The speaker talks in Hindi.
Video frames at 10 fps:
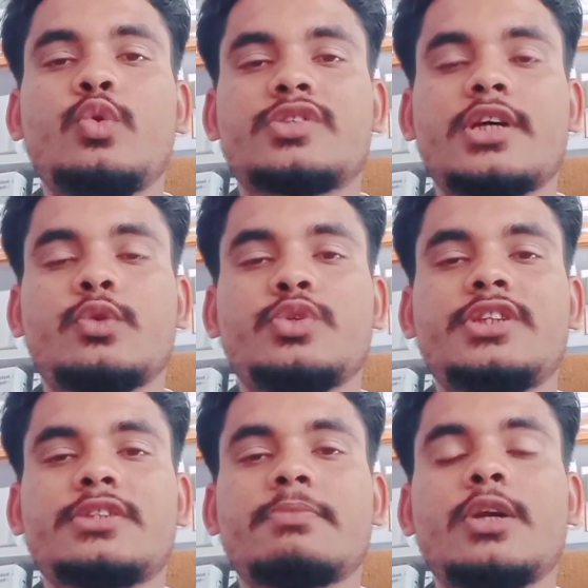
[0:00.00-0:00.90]
उसका
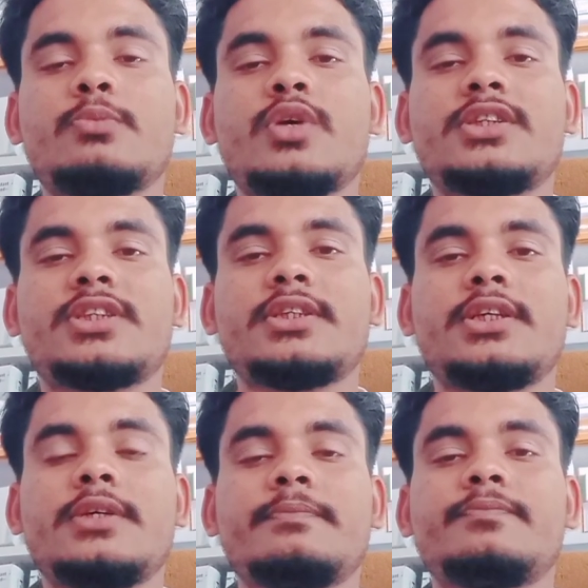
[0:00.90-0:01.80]
डोजेस मालूम होना
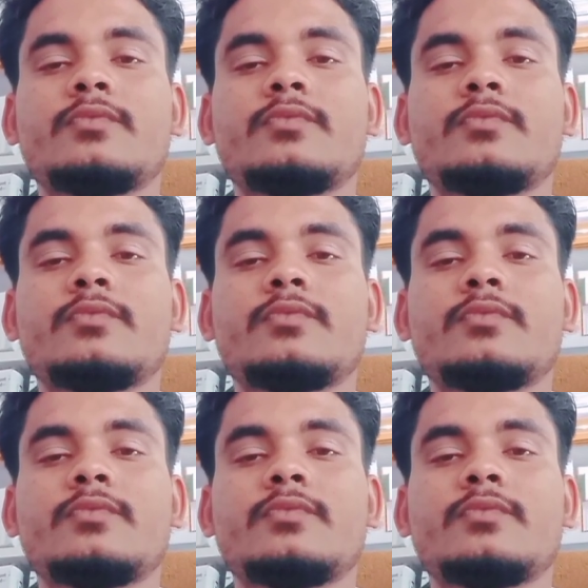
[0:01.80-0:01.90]
चाहिए